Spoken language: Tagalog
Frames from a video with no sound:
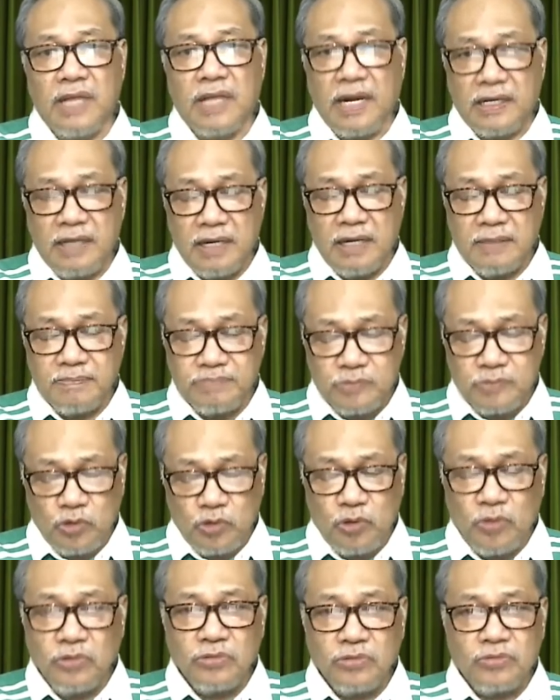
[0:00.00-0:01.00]
Talagang
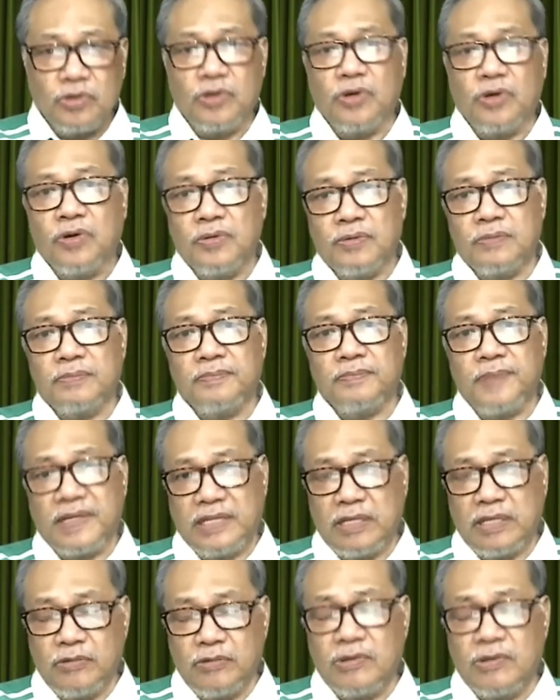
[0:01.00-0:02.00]
tuyong-tuyo,
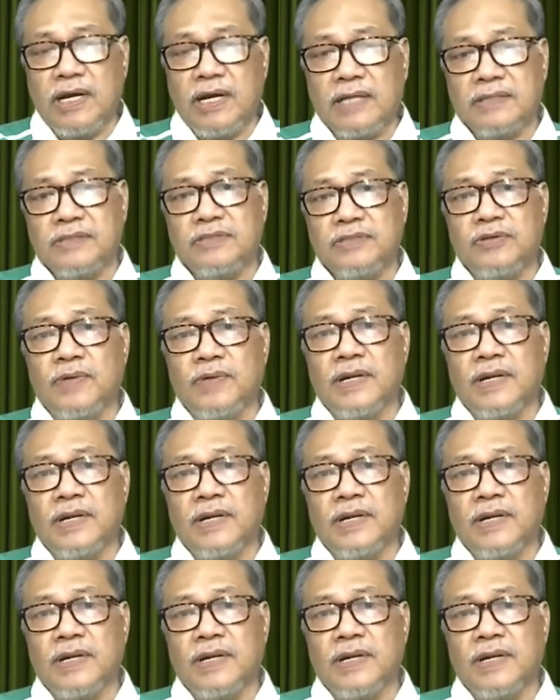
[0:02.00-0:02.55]
pati ugat.